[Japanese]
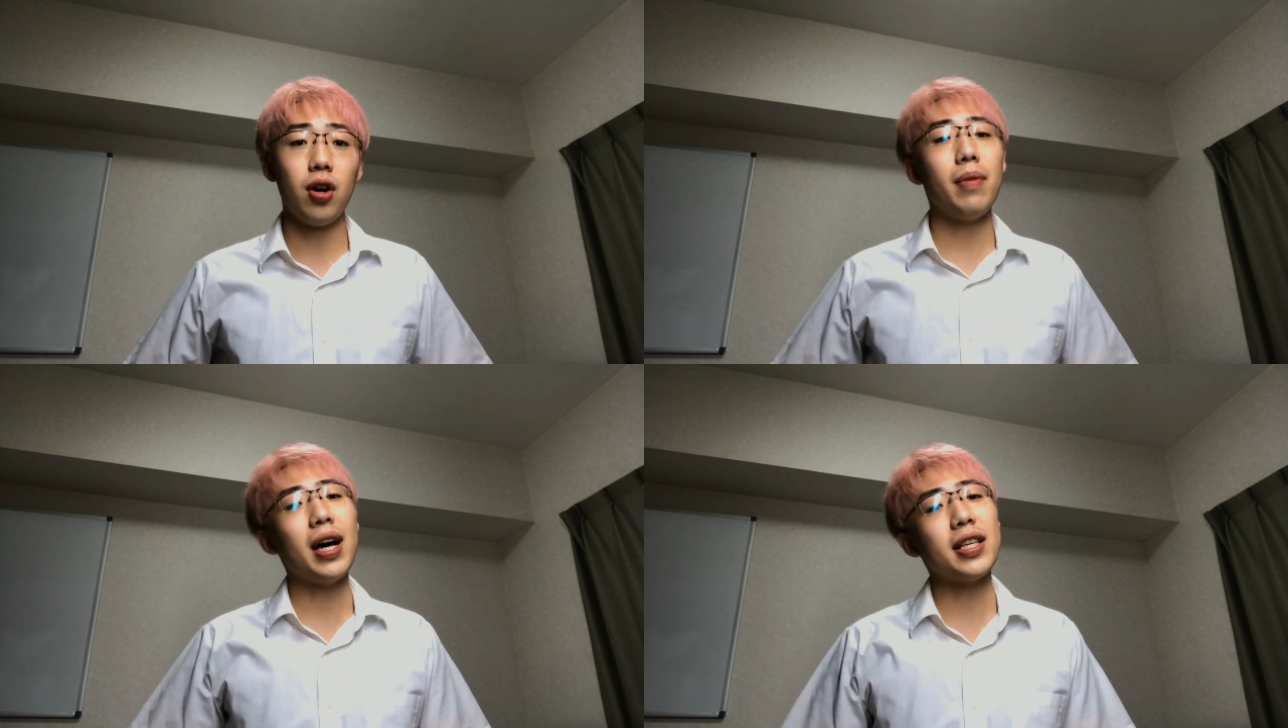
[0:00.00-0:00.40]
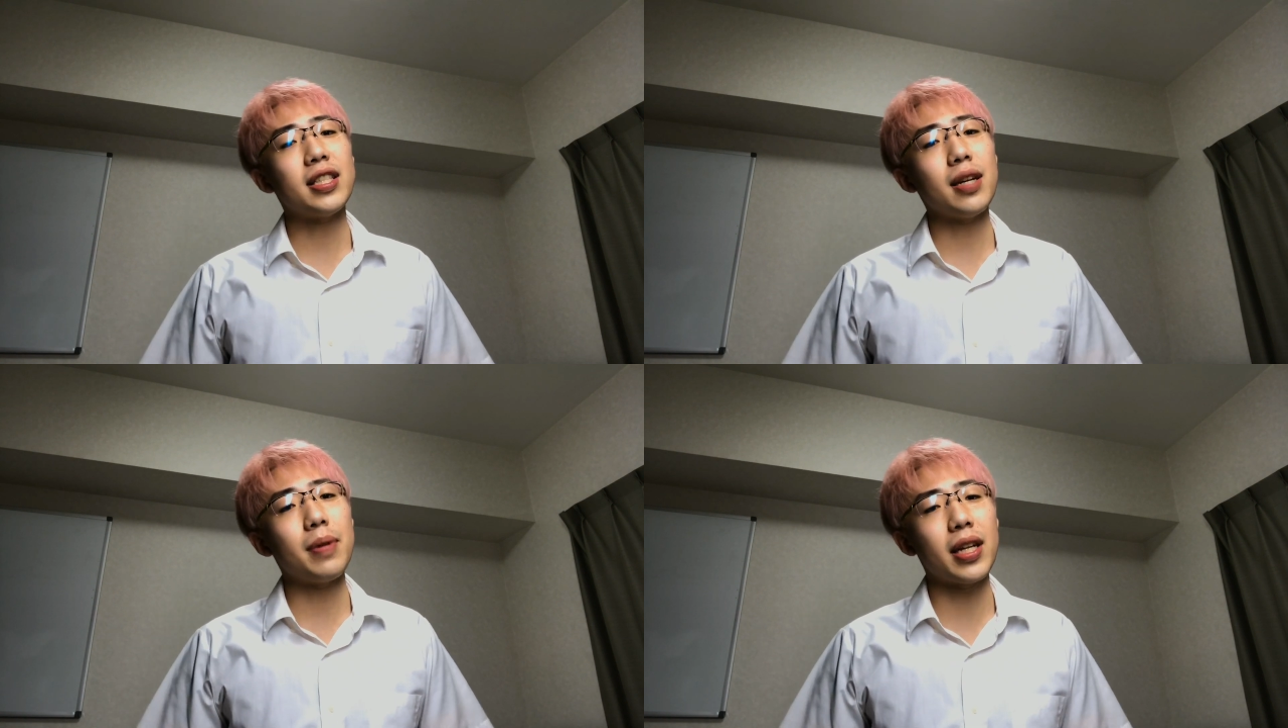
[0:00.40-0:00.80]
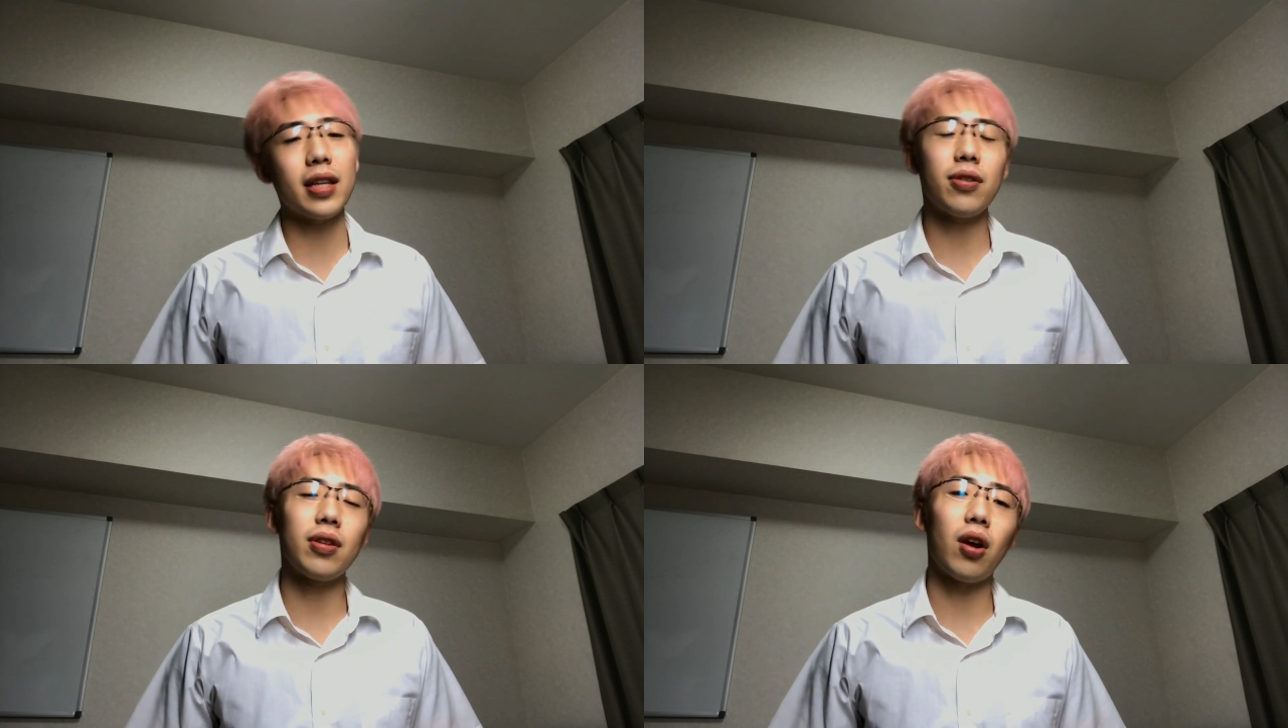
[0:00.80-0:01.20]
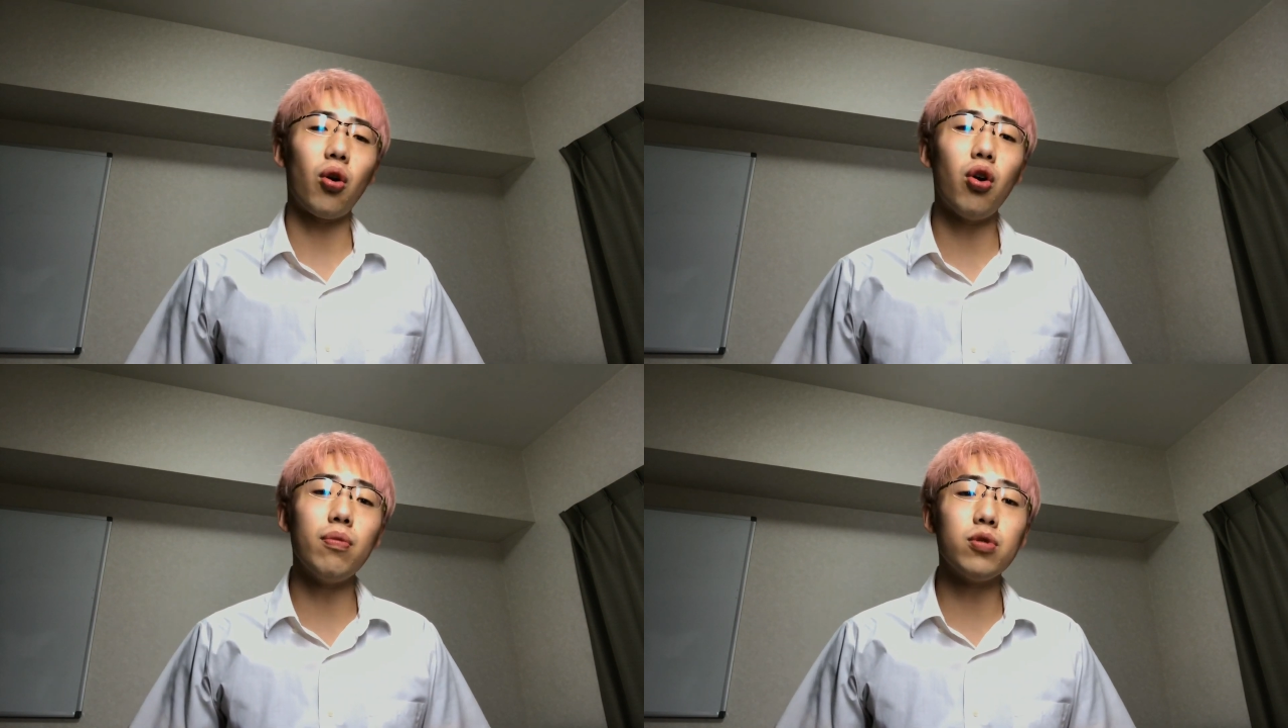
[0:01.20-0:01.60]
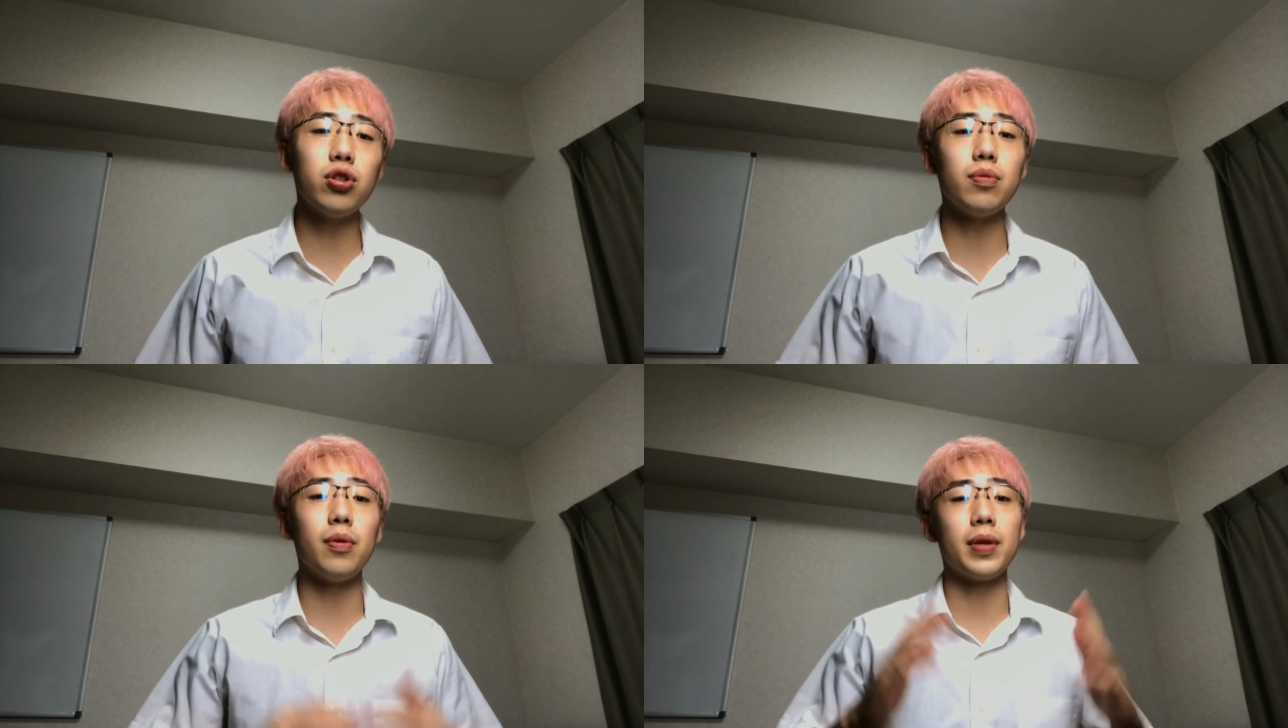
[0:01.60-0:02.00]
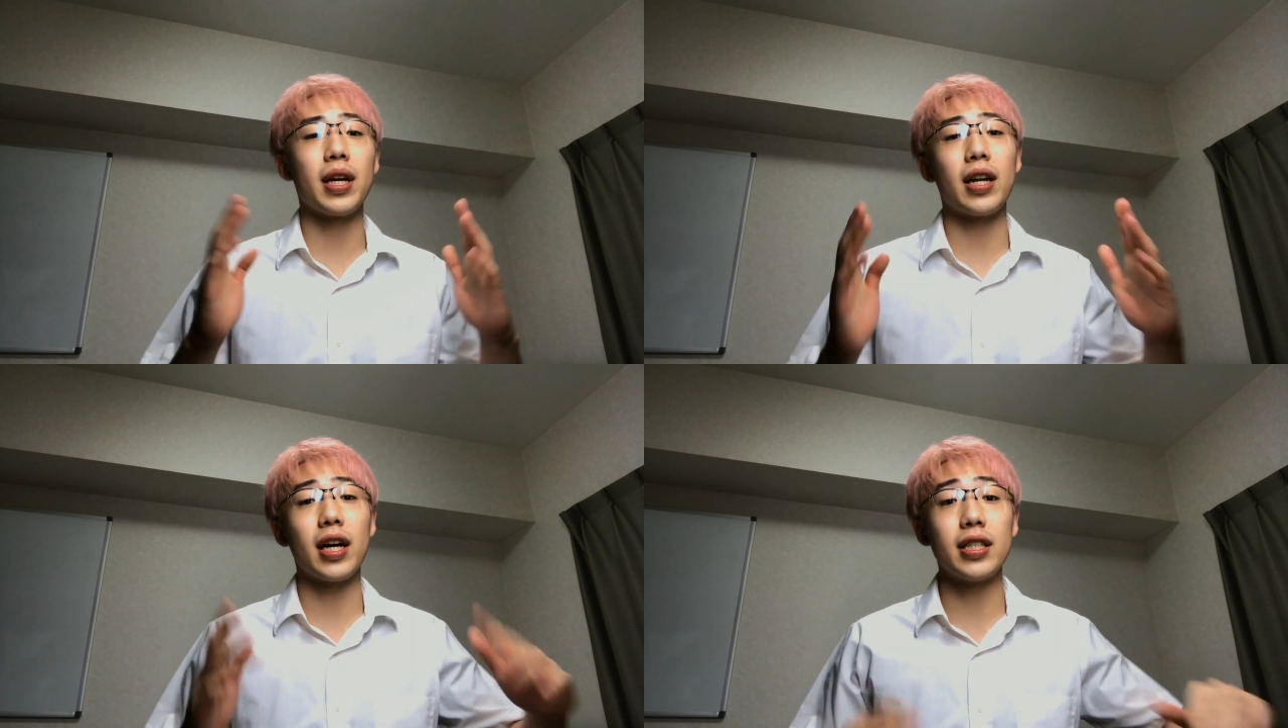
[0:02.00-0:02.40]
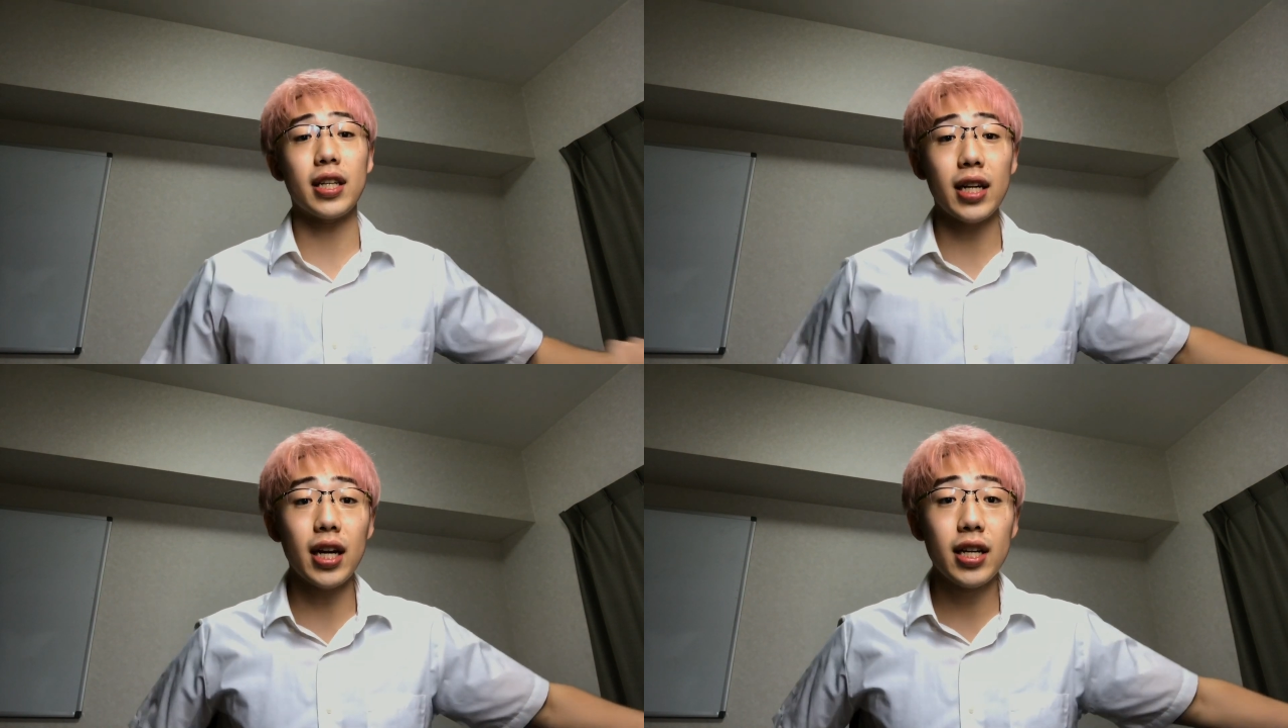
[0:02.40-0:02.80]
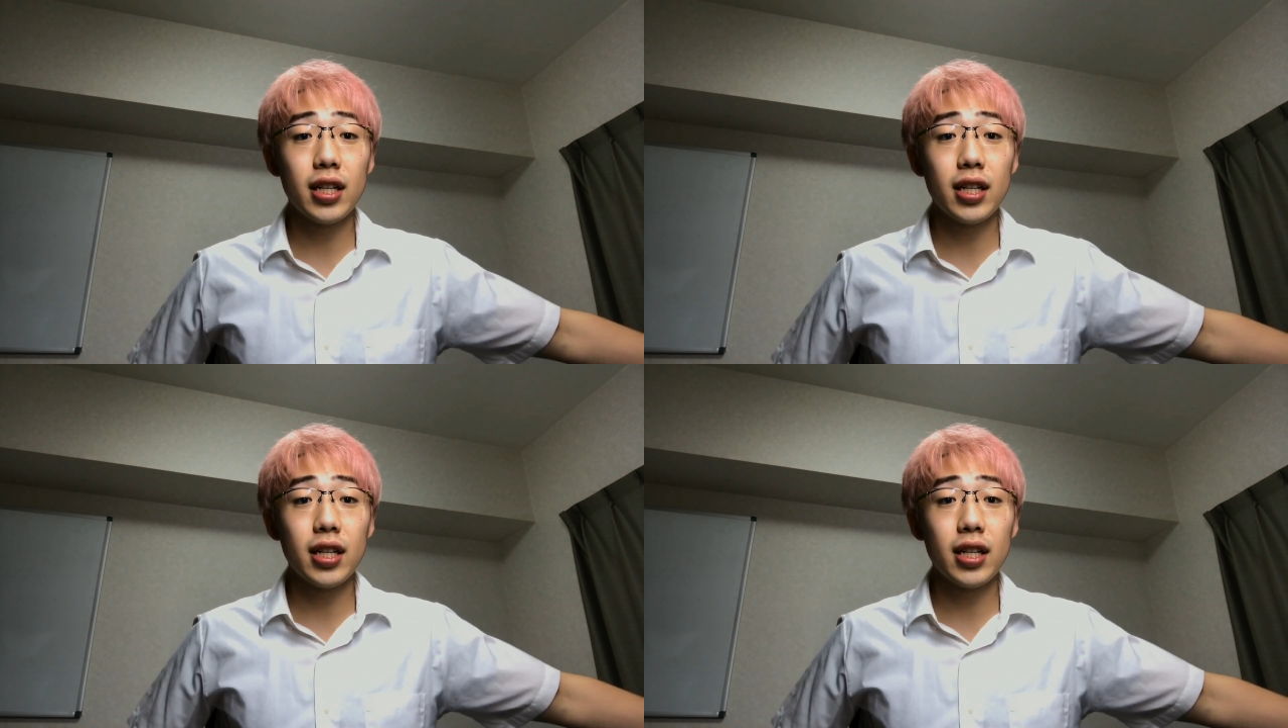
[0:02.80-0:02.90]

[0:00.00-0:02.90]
まあ言っちゃえばなんて言うんだろう、ホームルームみたいな感じかな。